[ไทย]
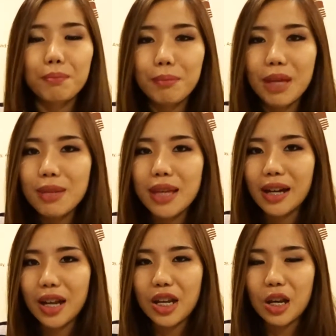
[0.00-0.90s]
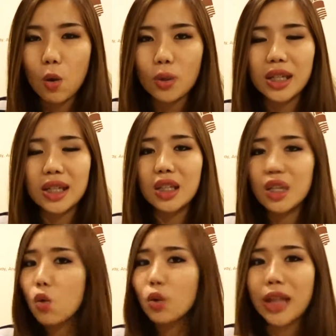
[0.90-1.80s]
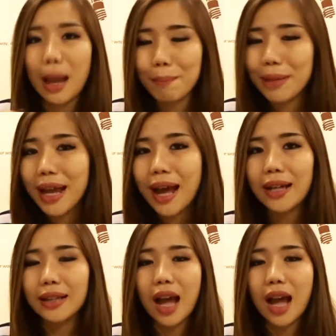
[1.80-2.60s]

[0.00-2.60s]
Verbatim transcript: ไม่มีอะไรในโลกนี้ที่คุณทำไม่ได้